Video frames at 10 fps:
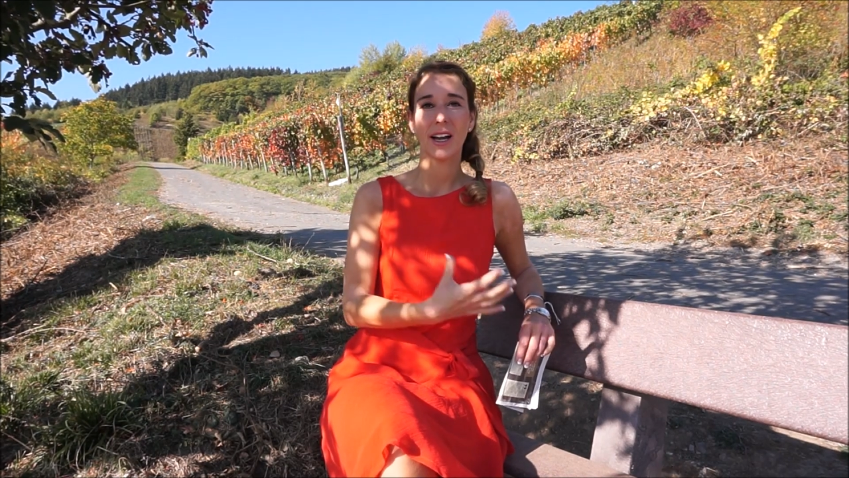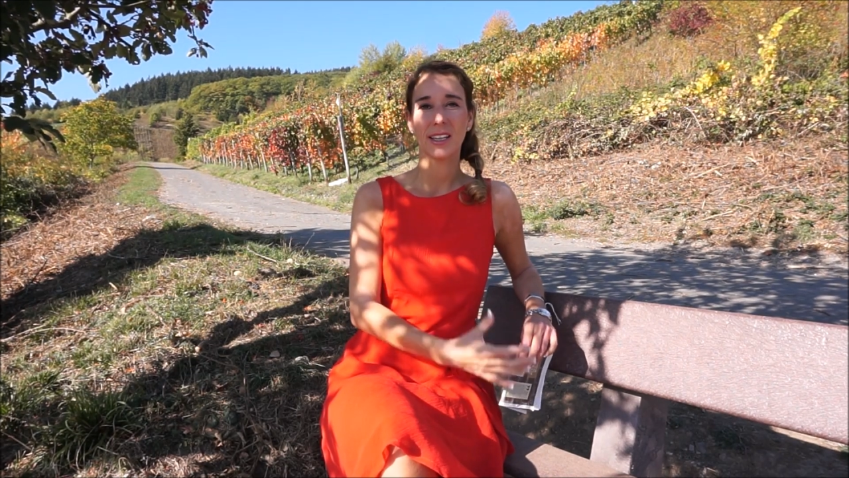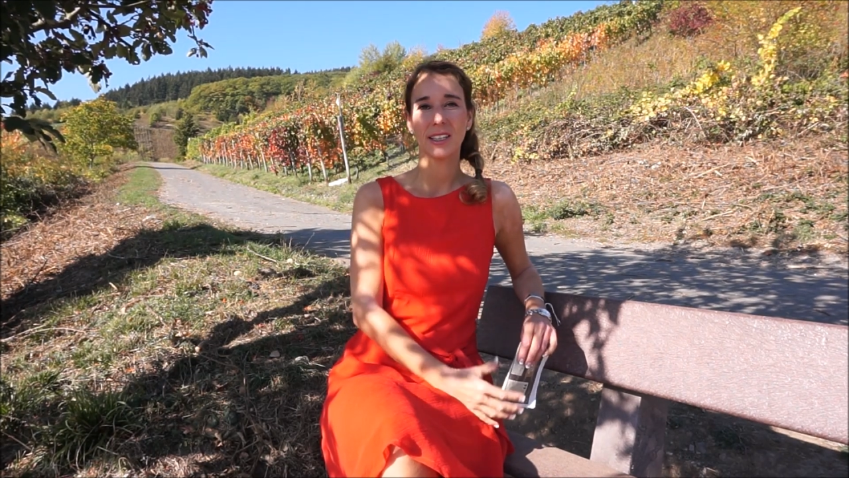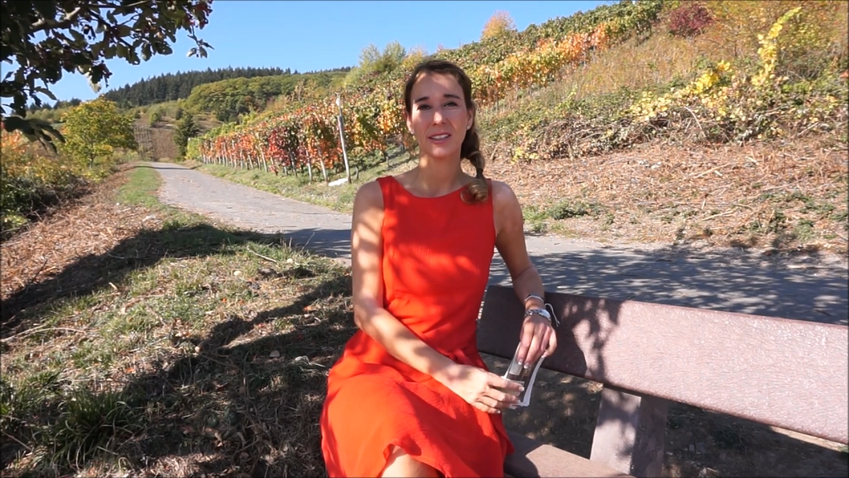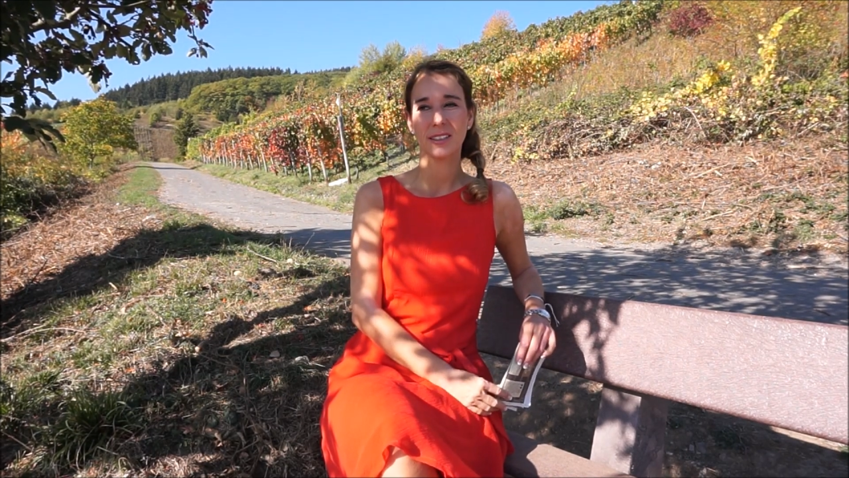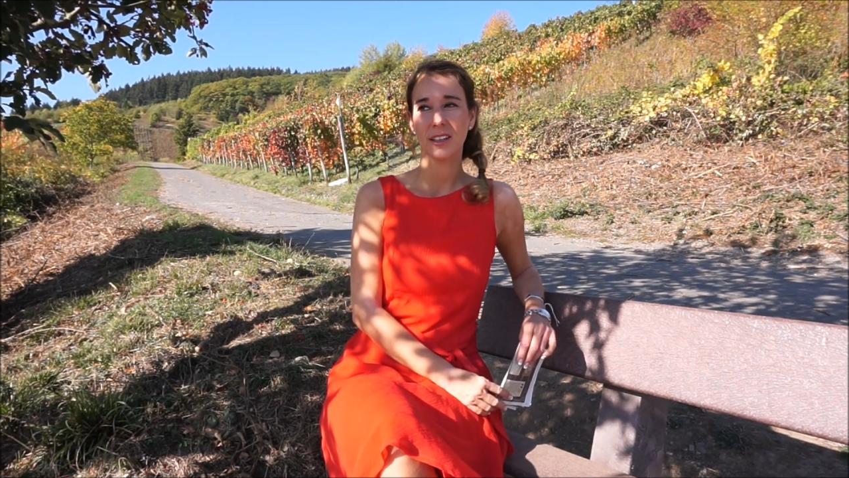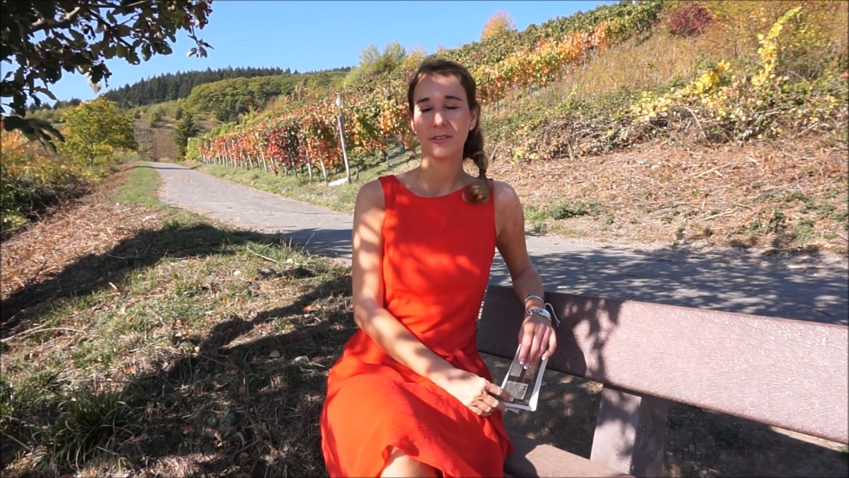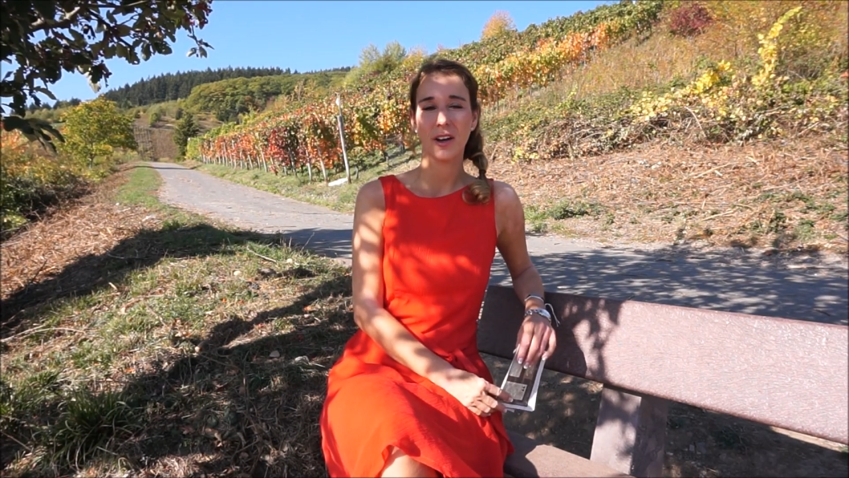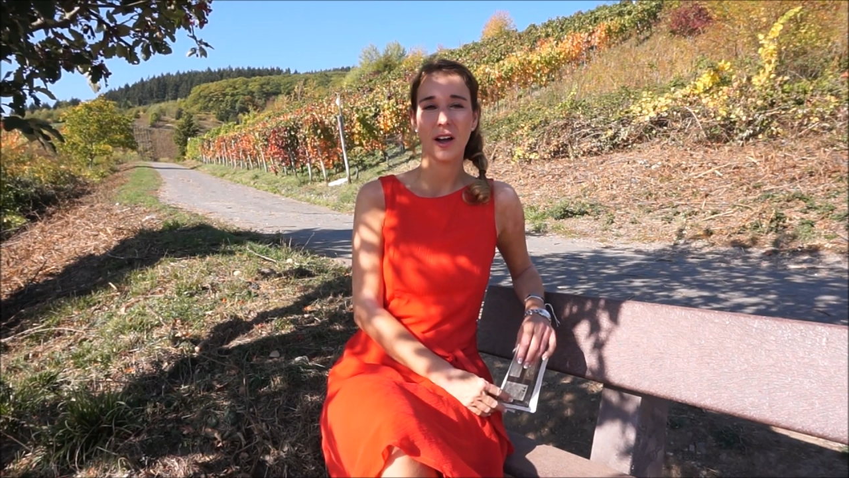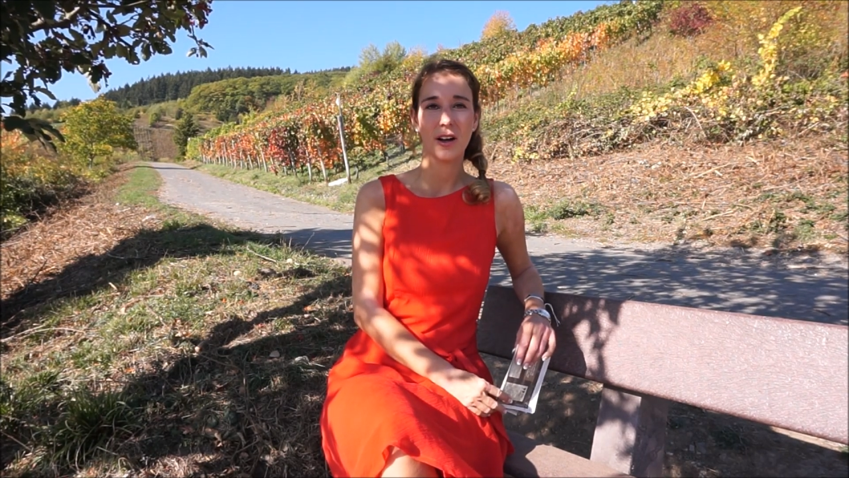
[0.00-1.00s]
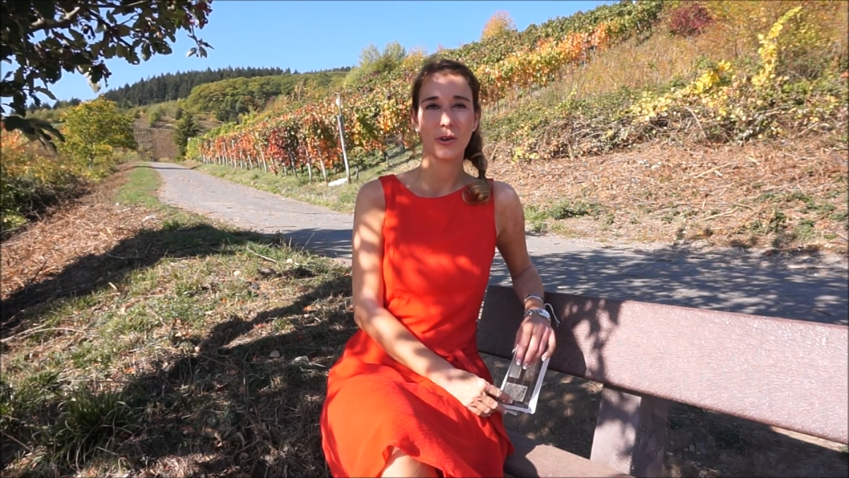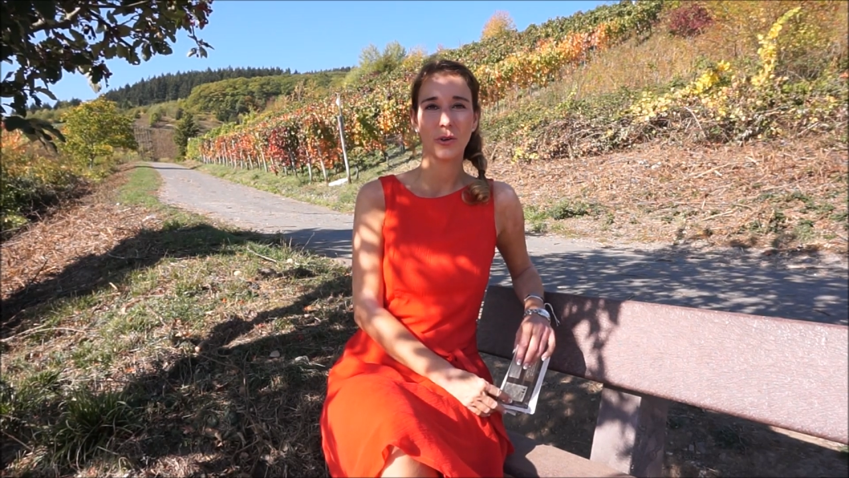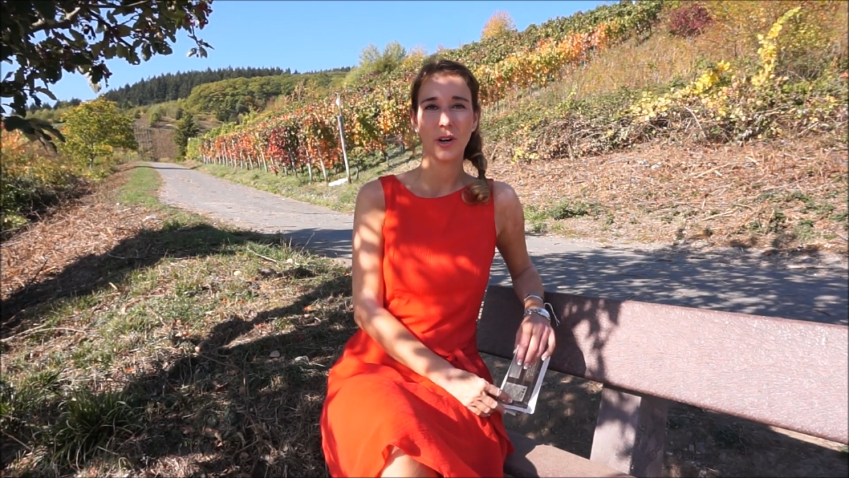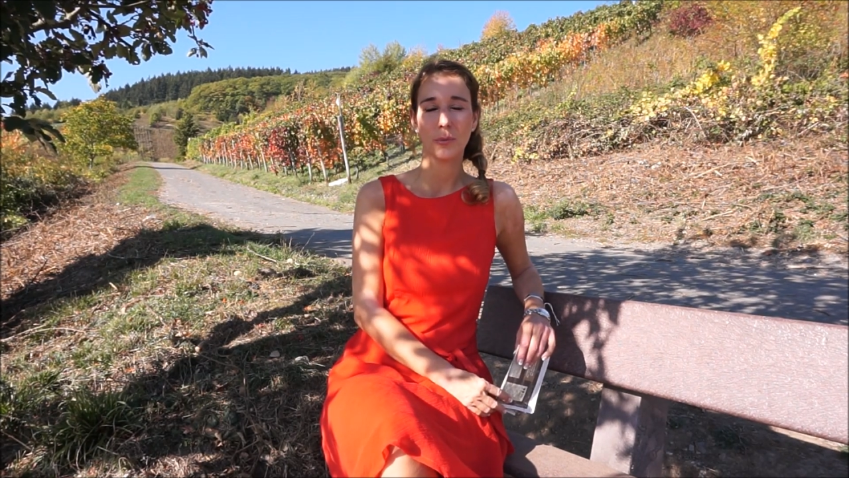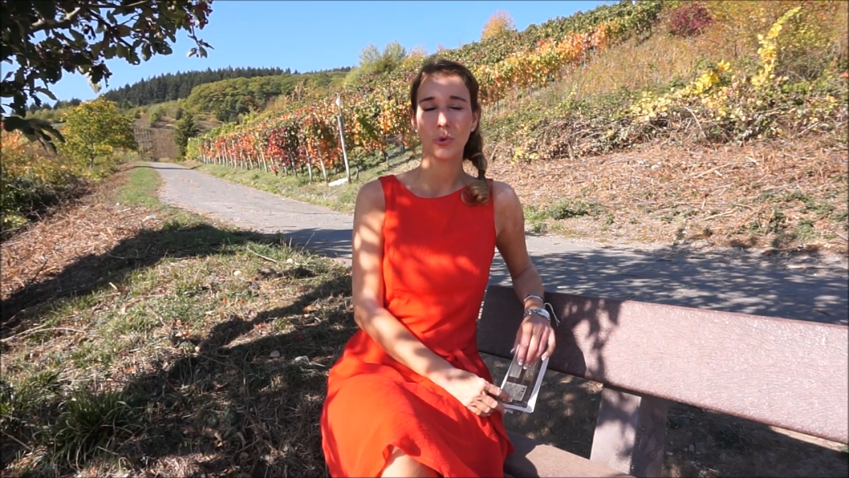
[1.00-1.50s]
eigenen
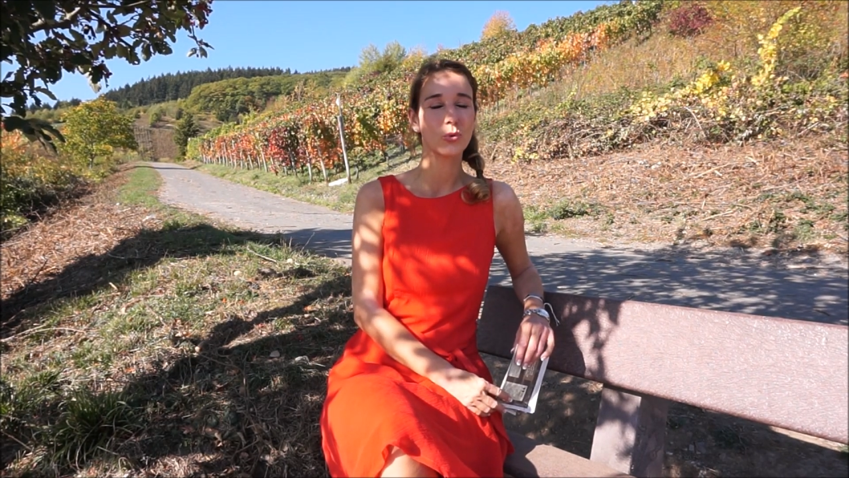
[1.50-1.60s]
Erfahrung habe